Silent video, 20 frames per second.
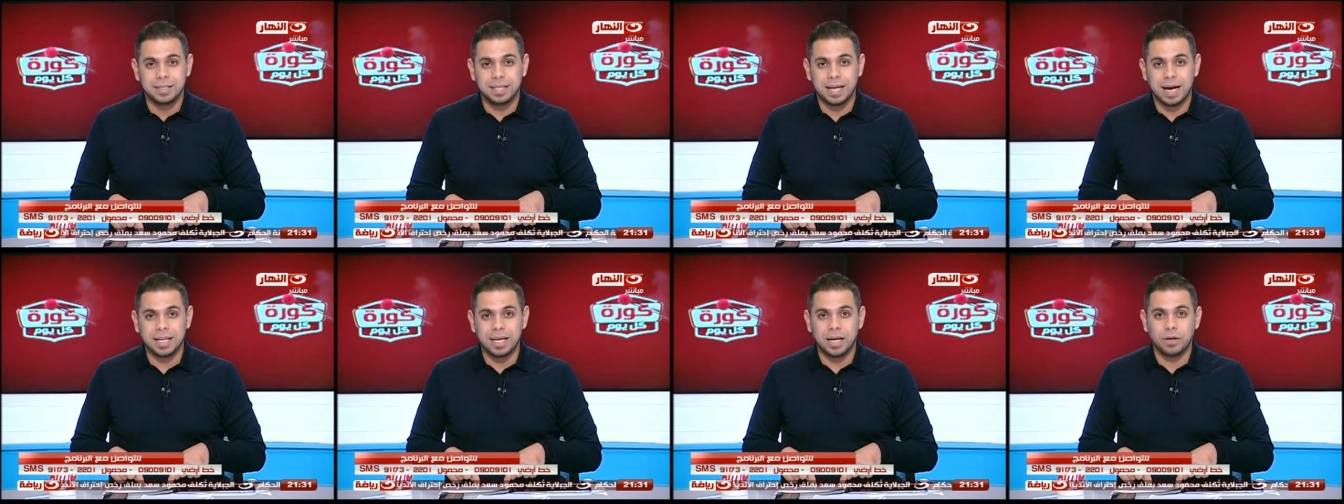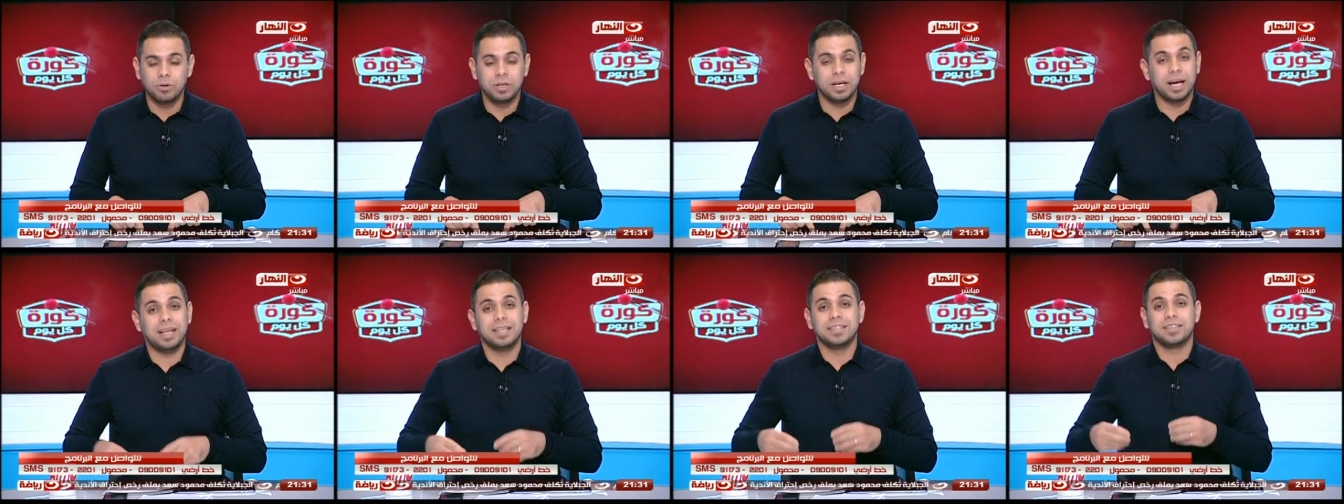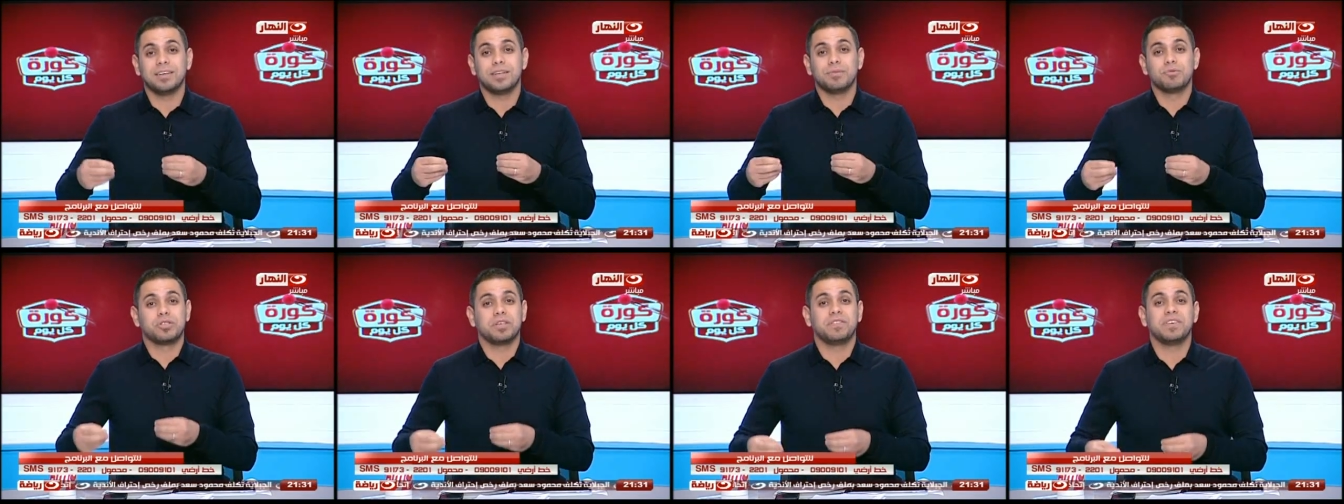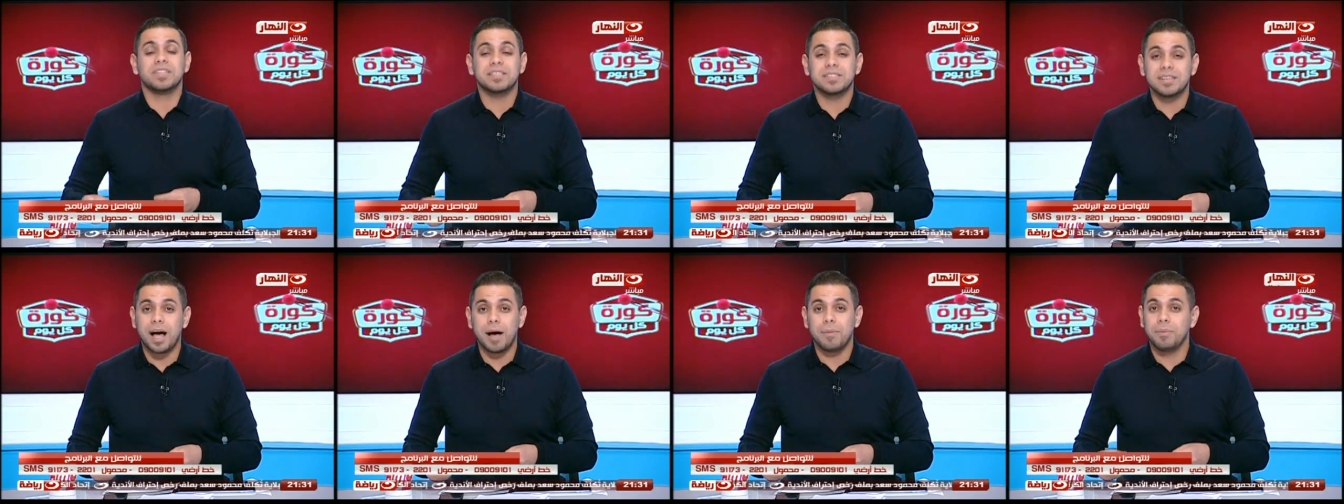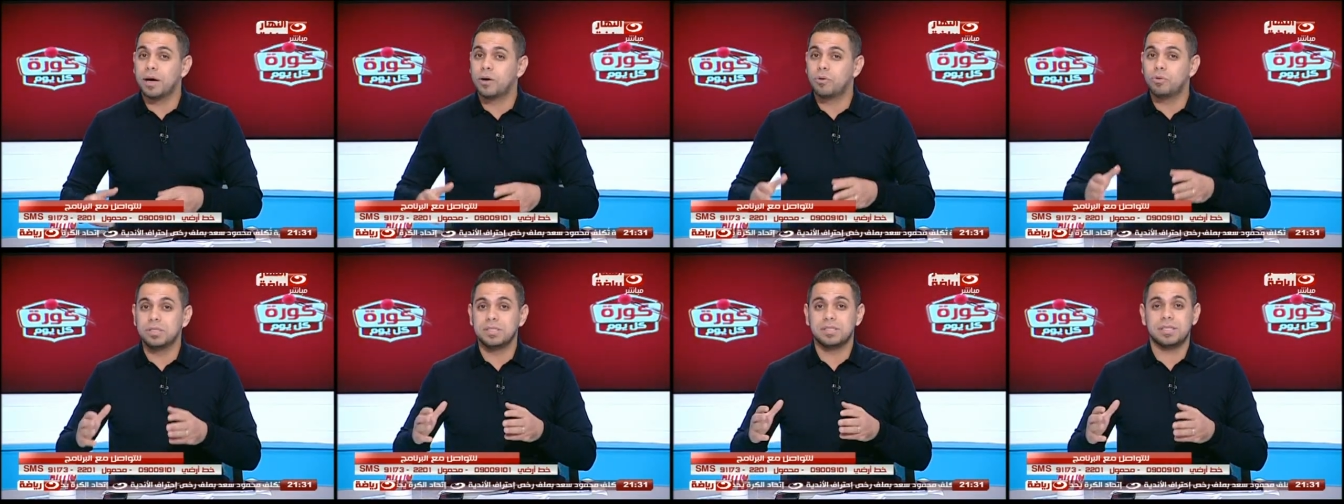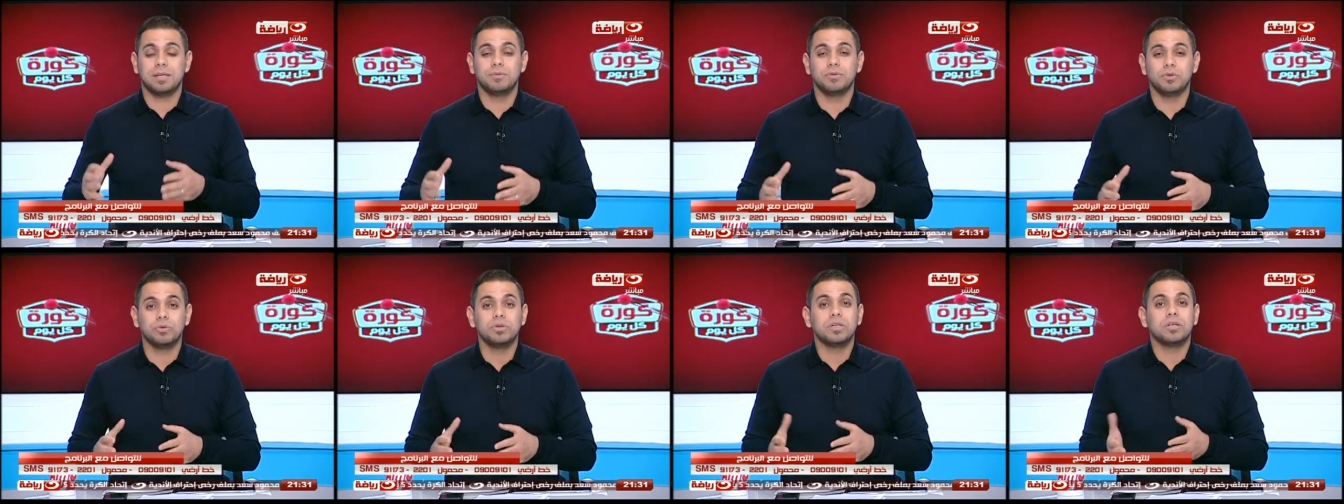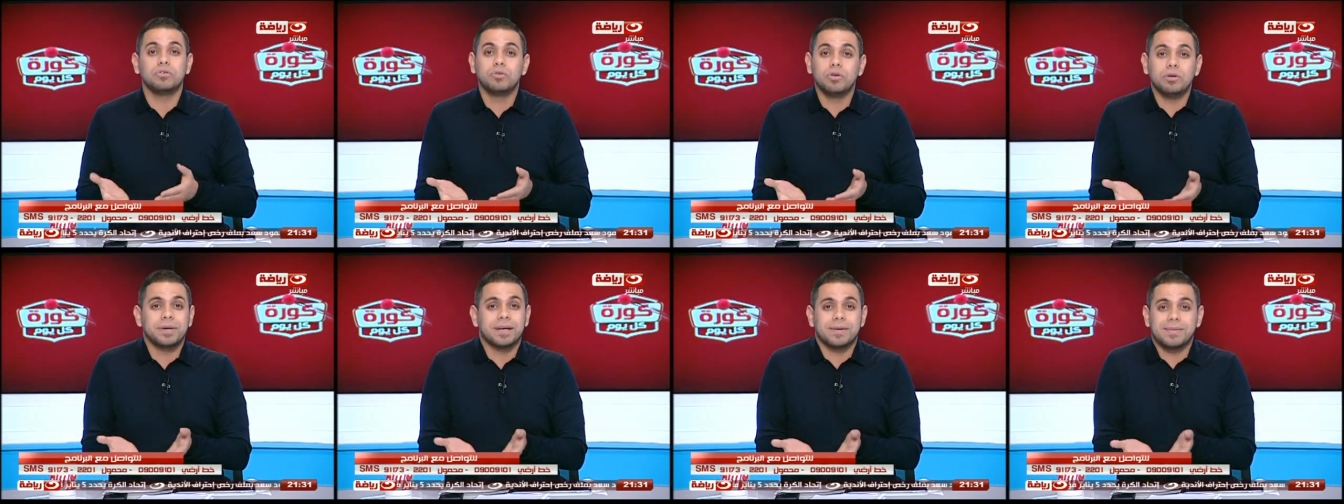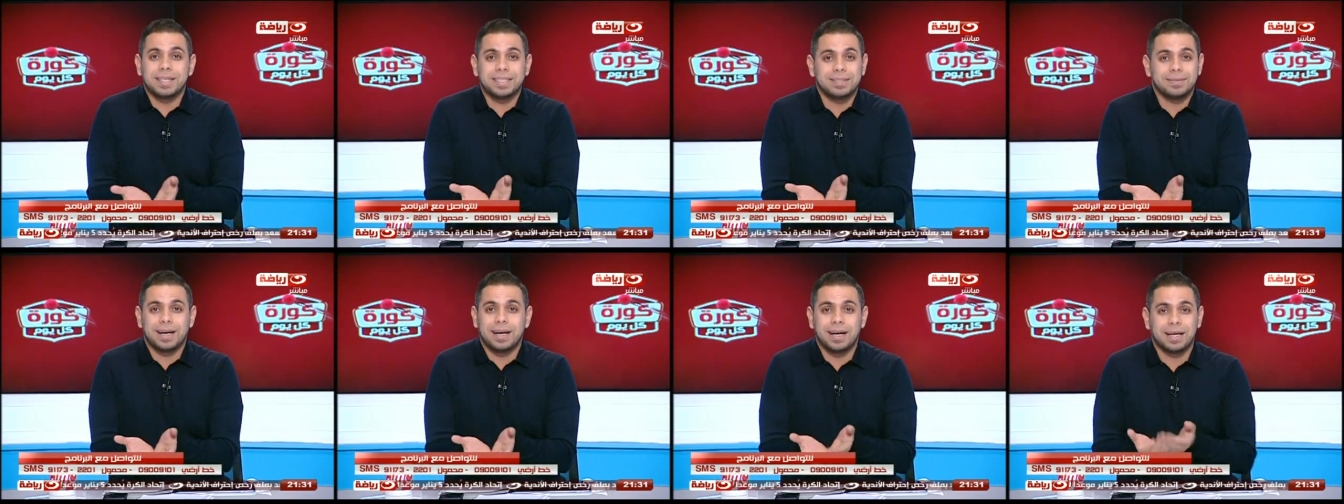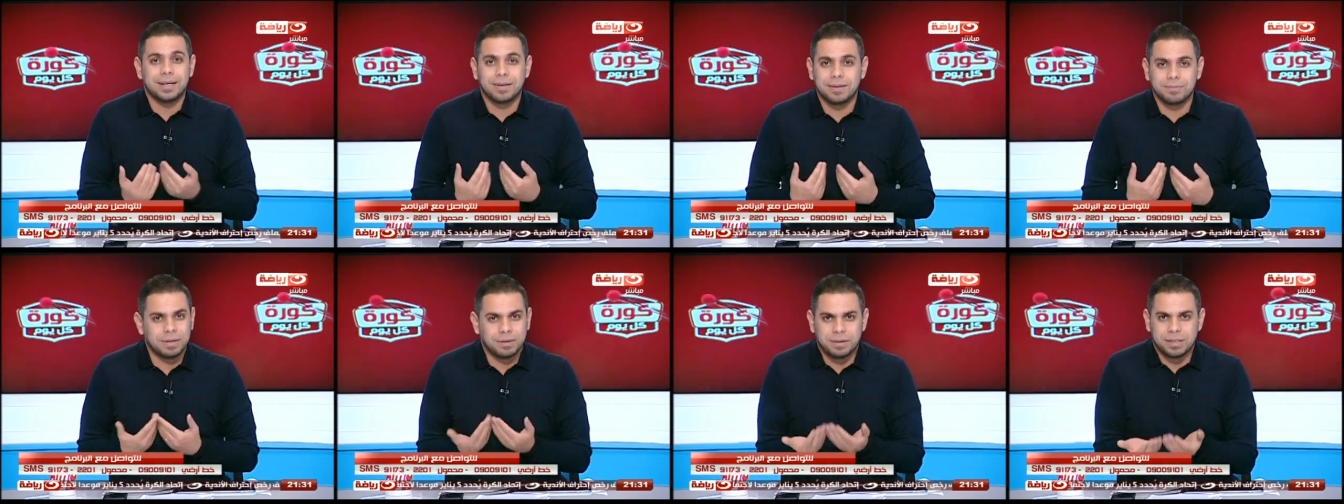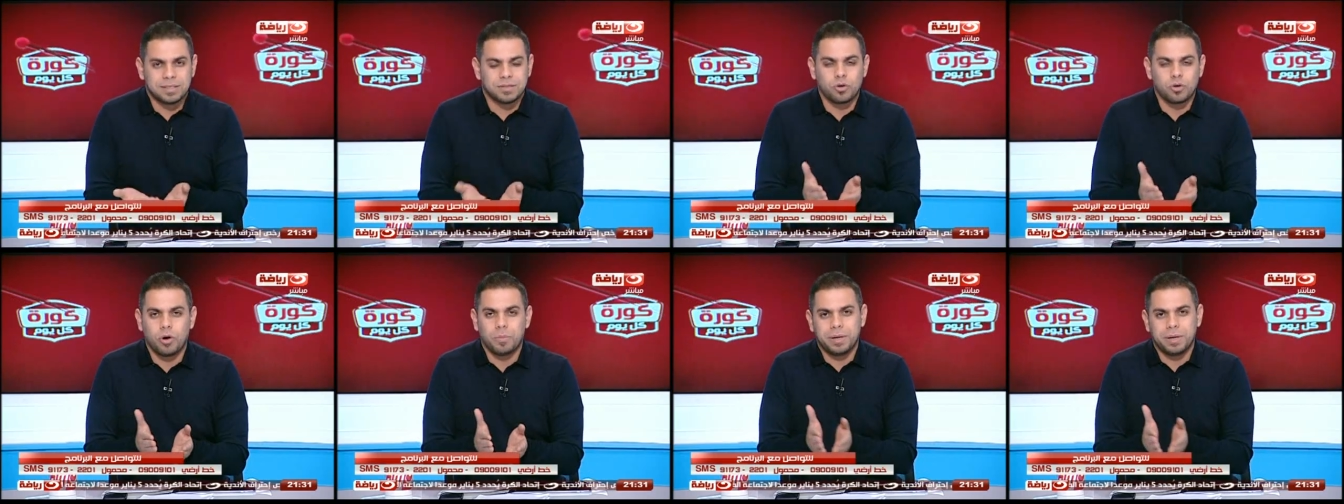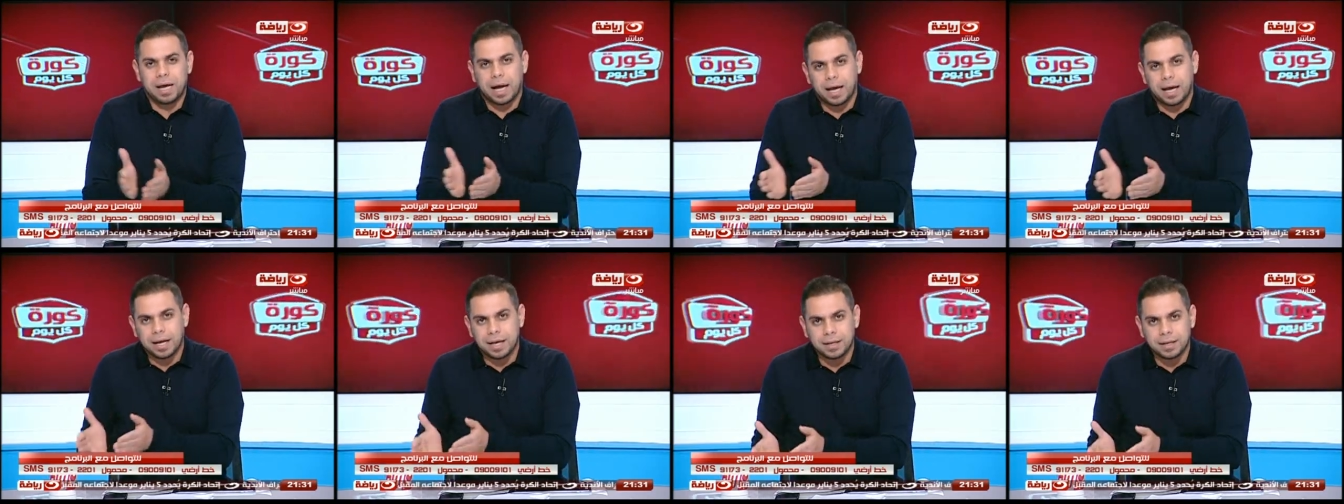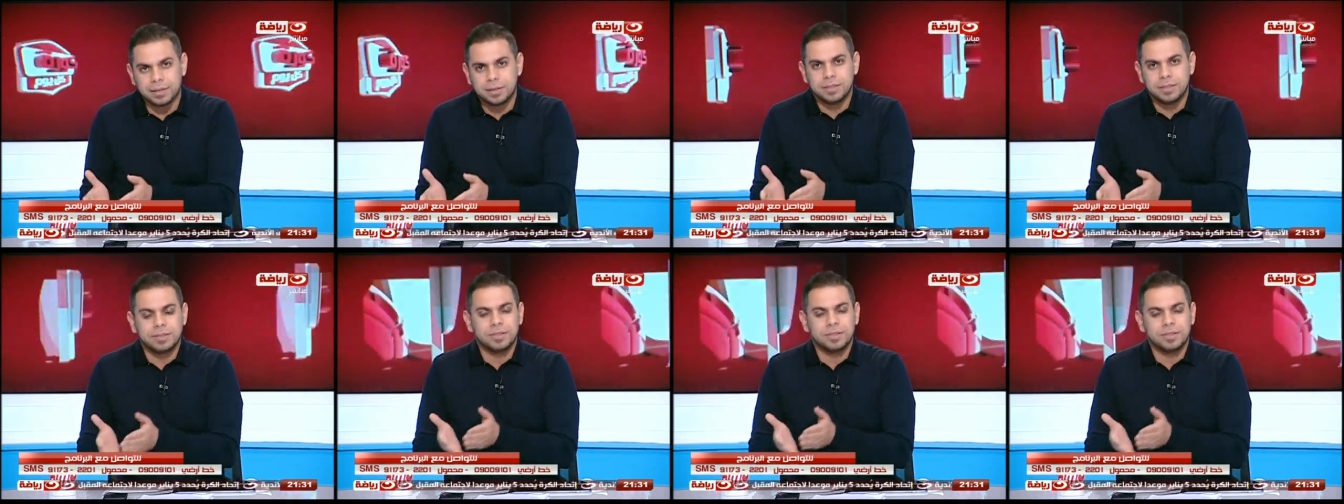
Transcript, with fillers: يعني قالوا لي يعني طارق مصطفى ده صاحبك وازاي بتقول قلت لهم يا جماعه دي مع الصحوبيه حاجه